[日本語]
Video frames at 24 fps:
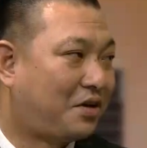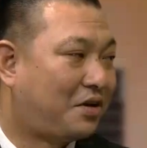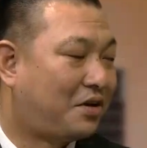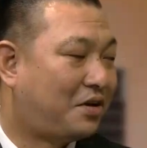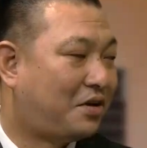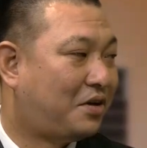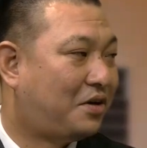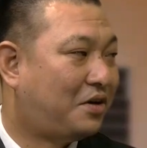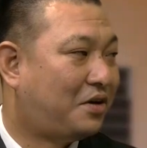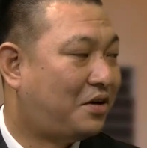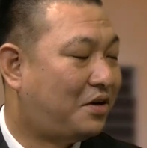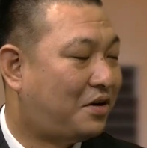そ
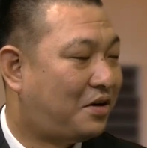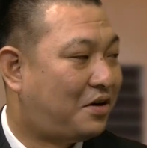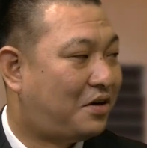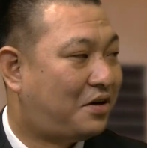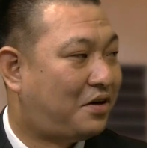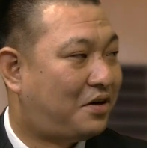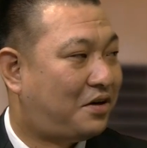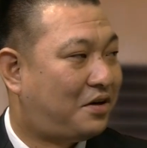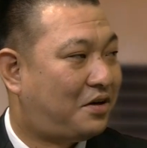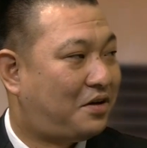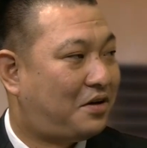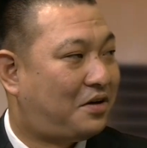こが一
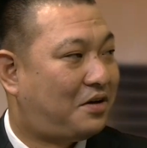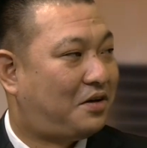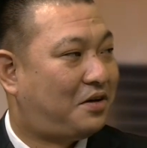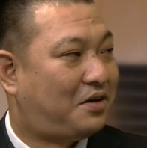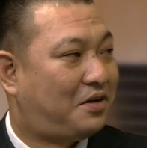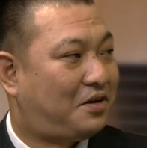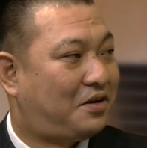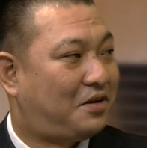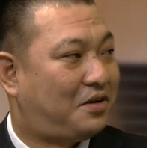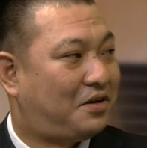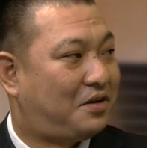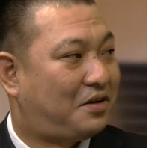回つ
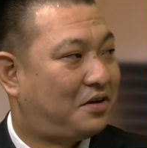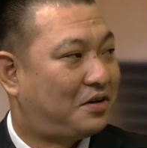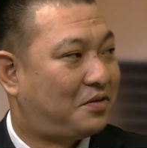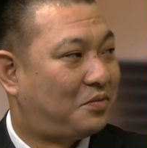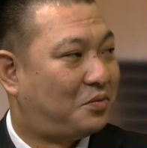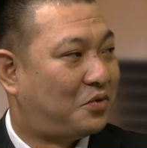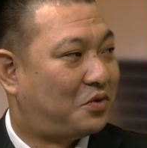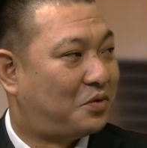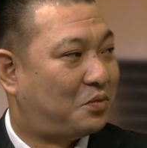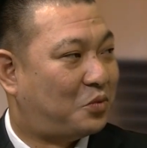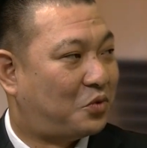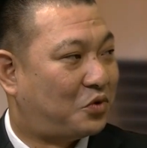くばに
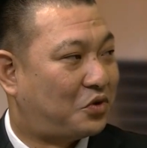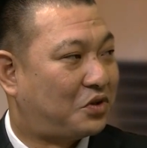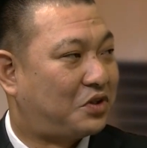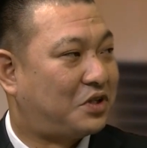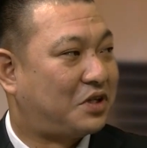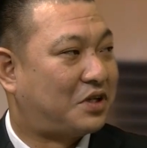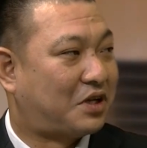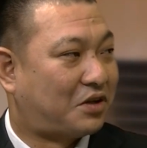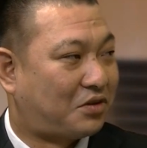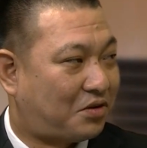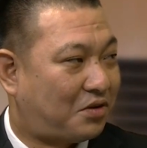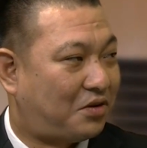ワンクッション戻って
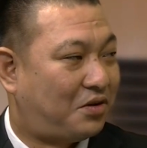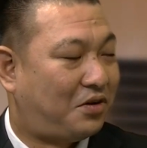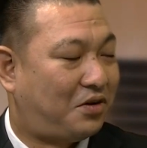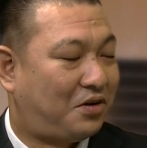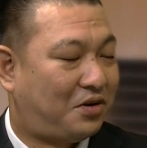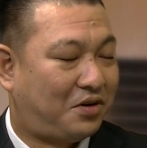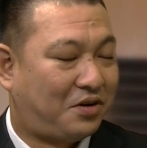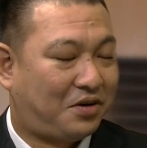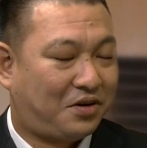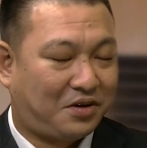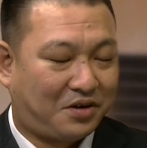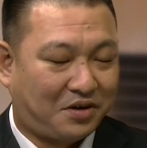きたと、
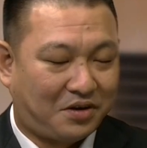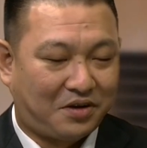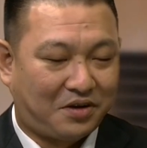は